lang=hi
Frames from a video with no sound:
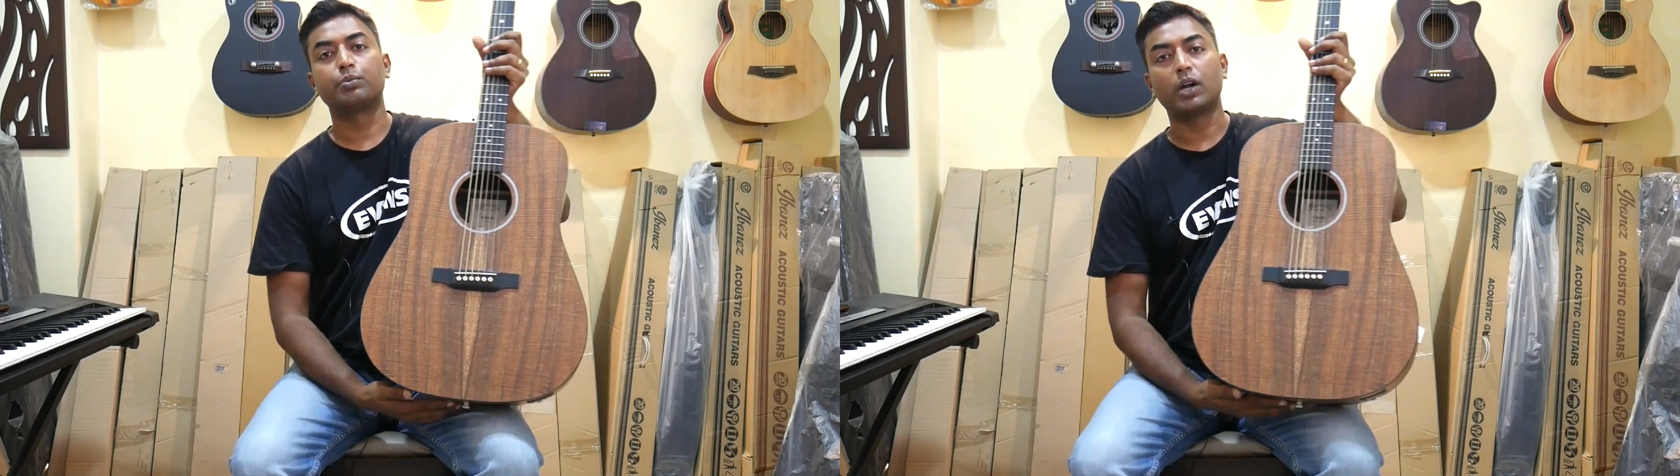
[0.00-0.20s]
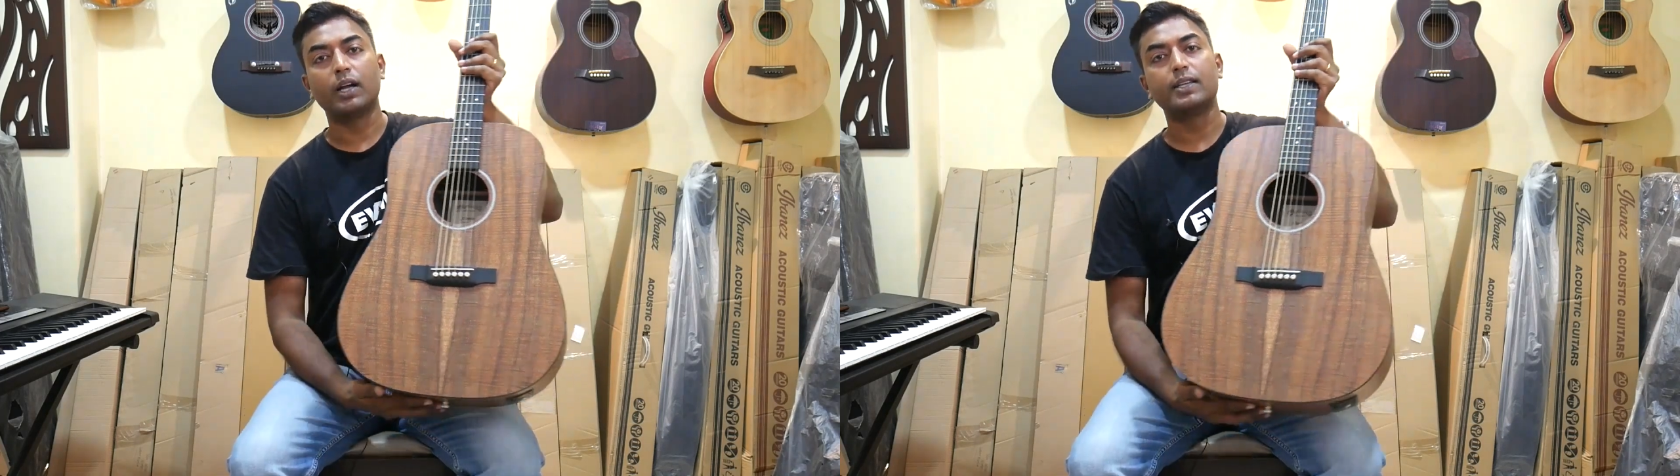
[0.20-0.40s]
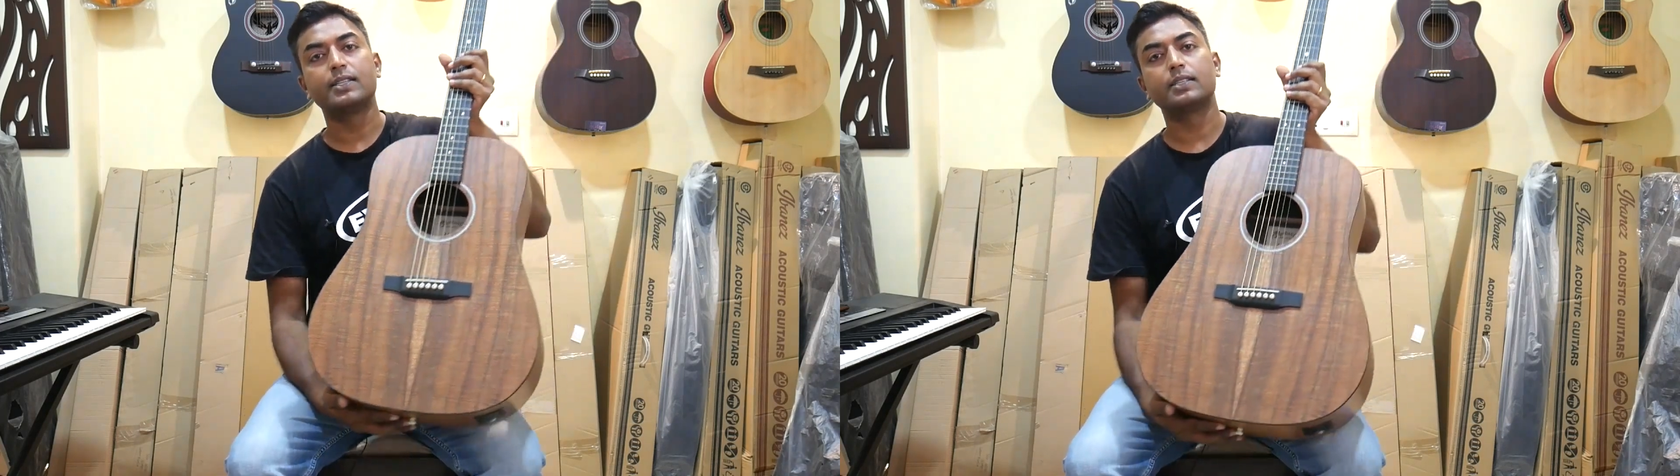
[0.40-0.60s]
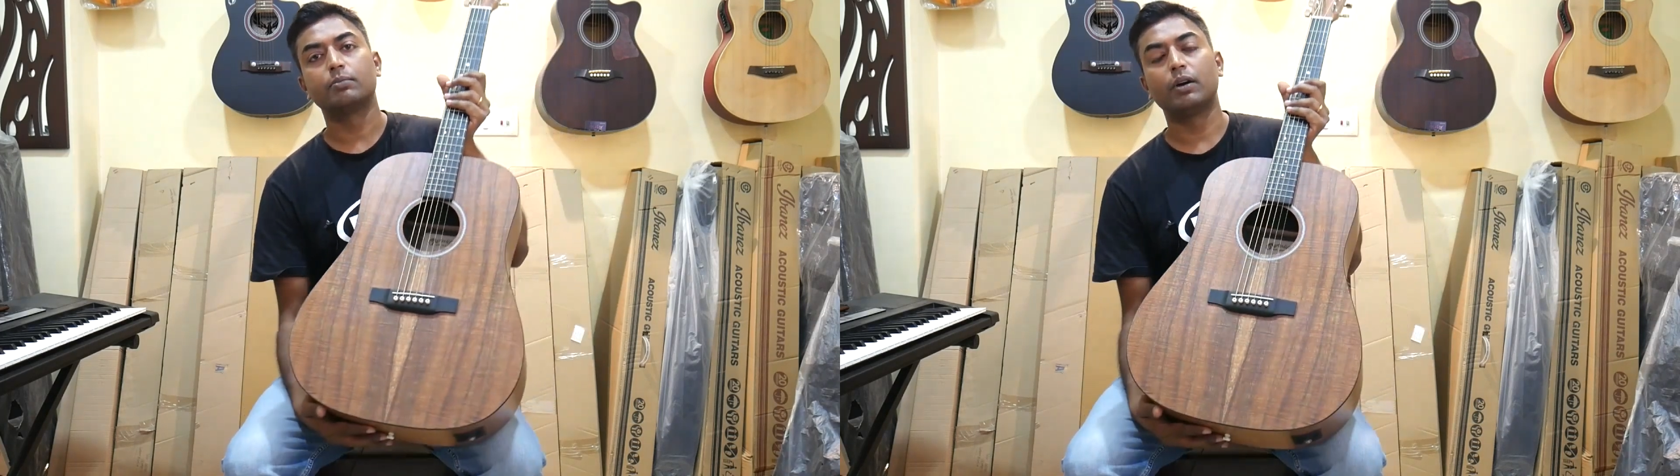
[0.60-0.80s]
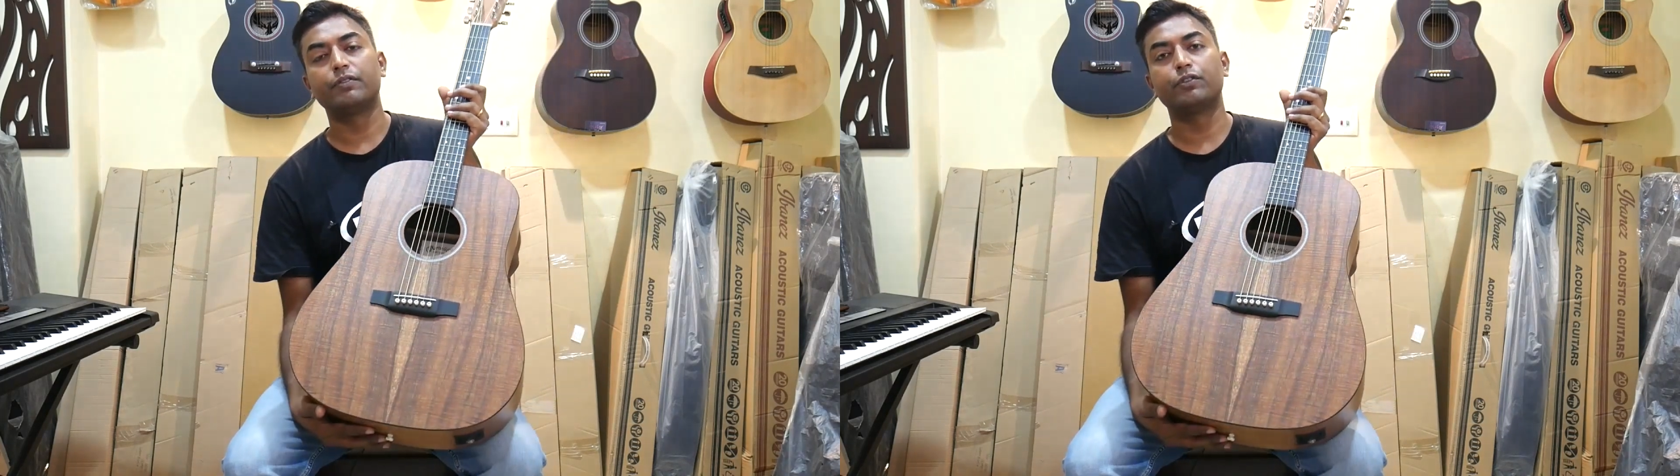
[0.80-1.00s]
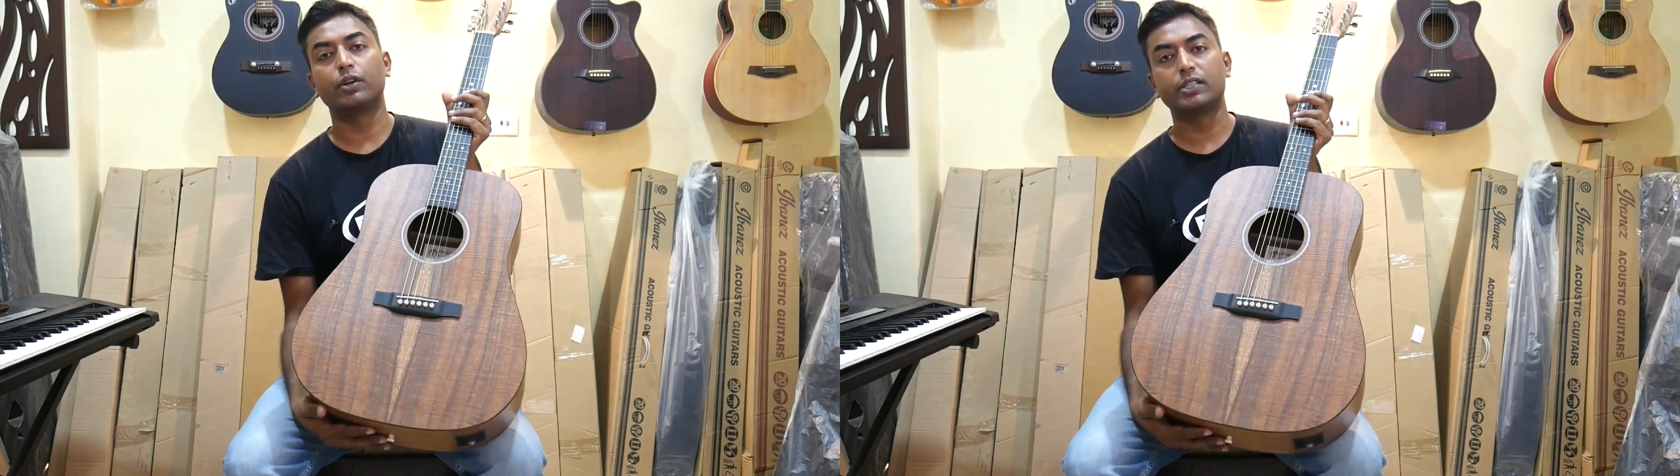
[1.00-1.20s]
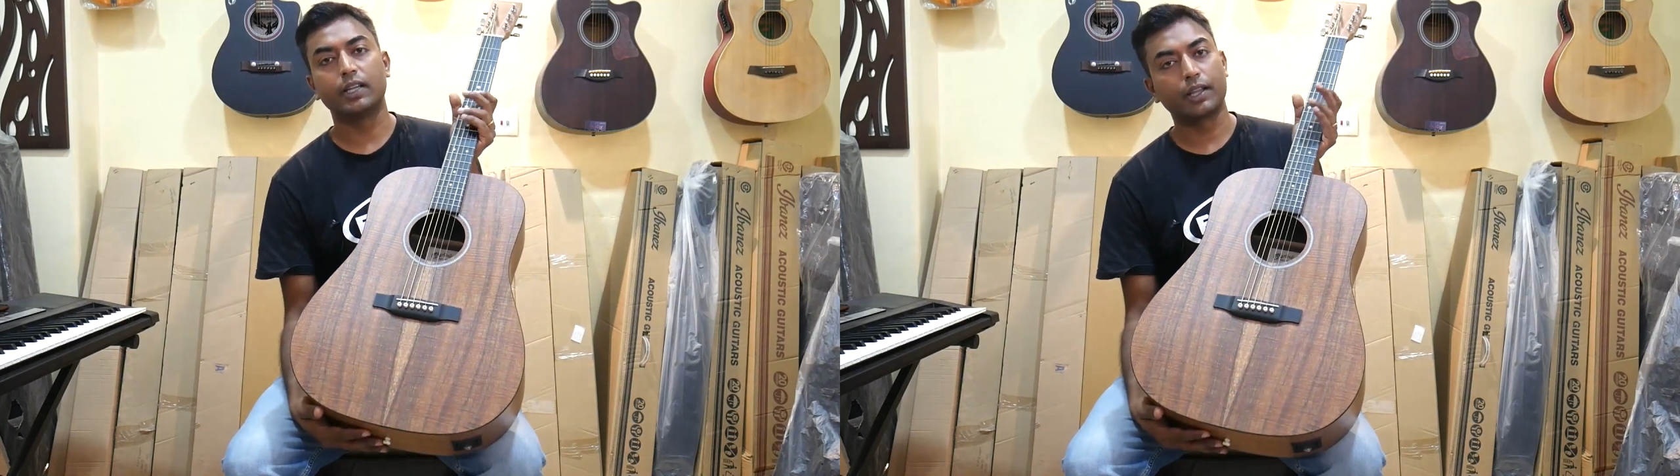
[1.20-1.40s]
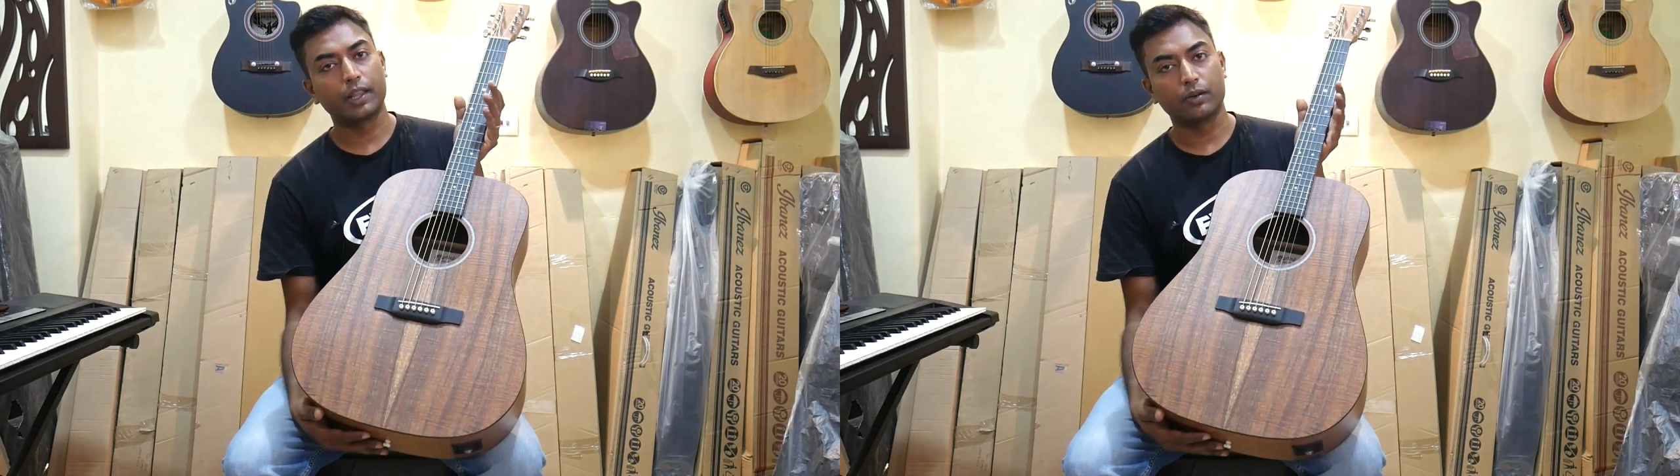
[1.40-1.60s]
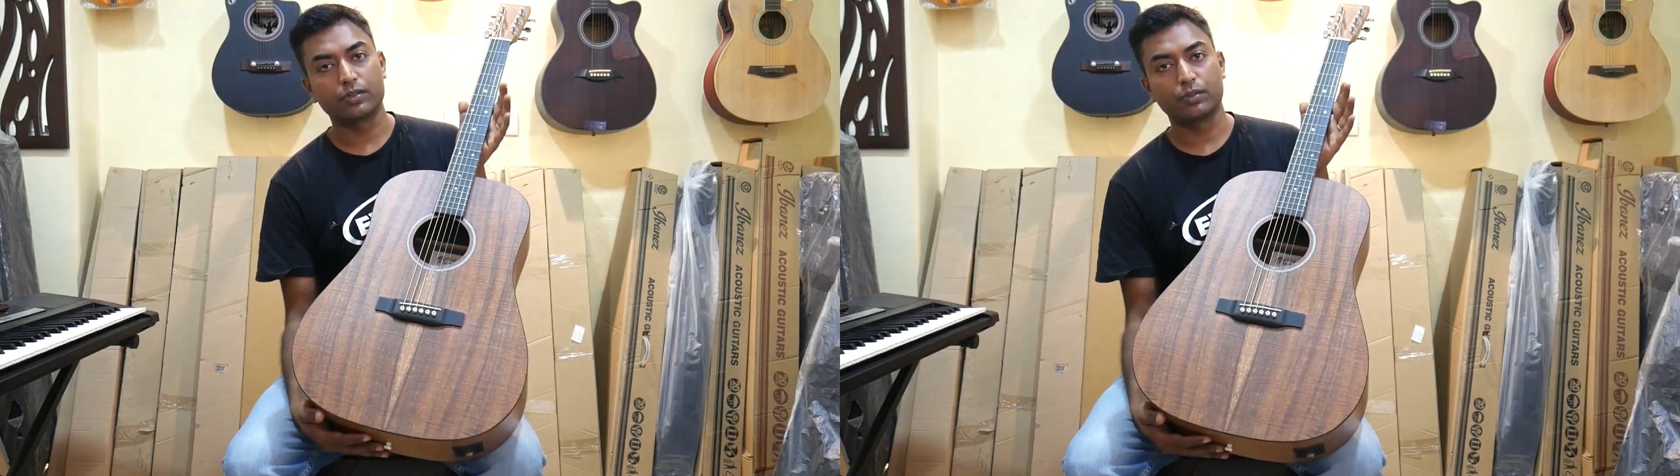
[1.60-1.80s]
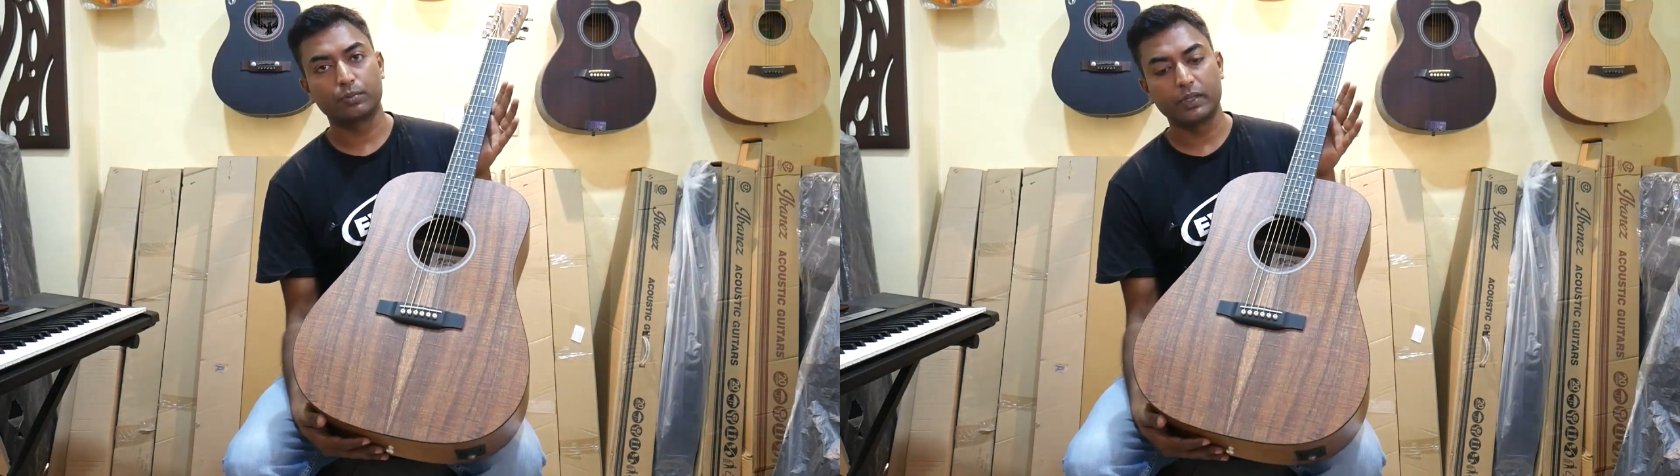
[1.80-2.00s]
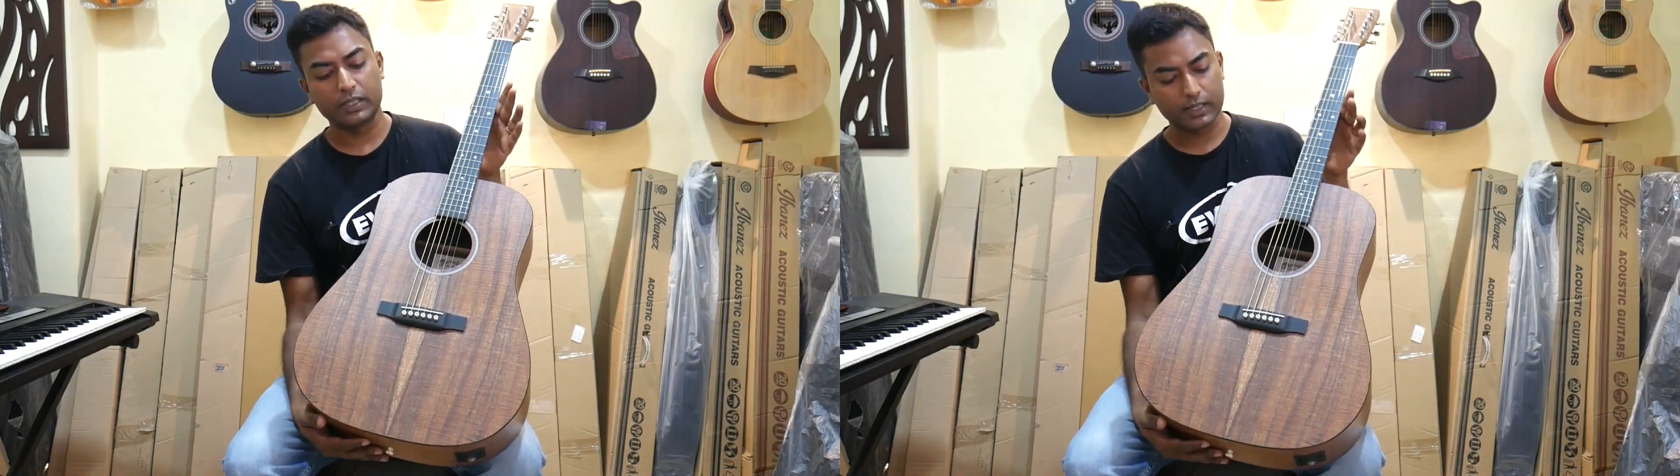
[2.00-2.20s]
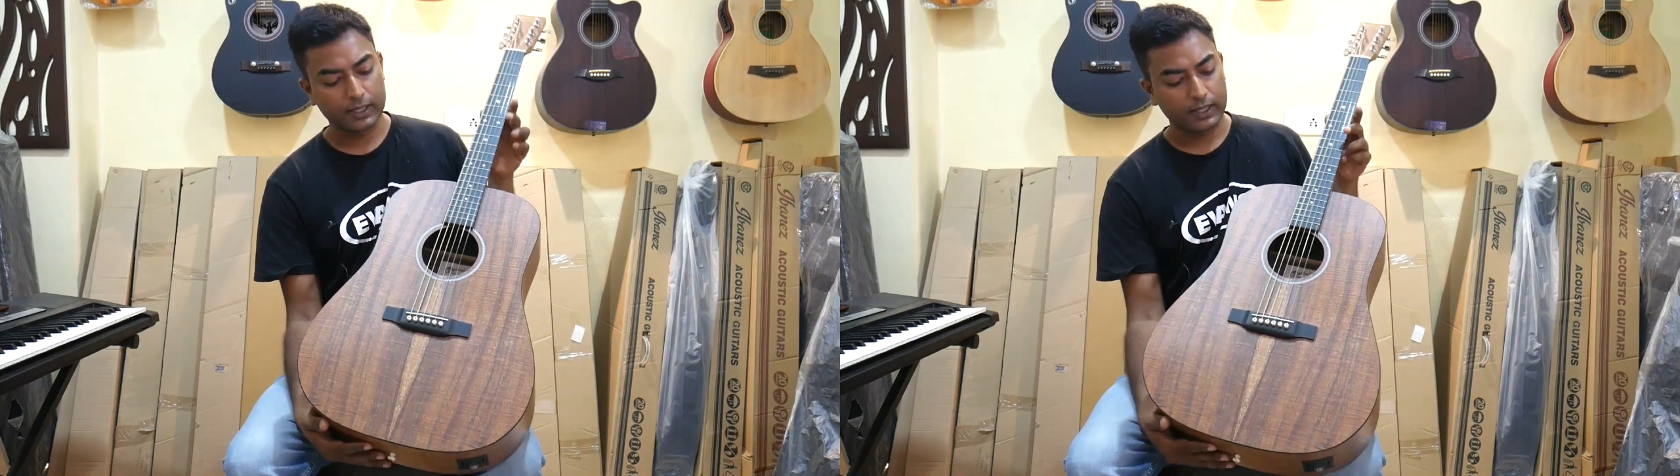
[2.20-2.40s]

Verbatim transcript: प्राइस इज़ अबाउ फोर्टी एट थाउजेंड रुपीज़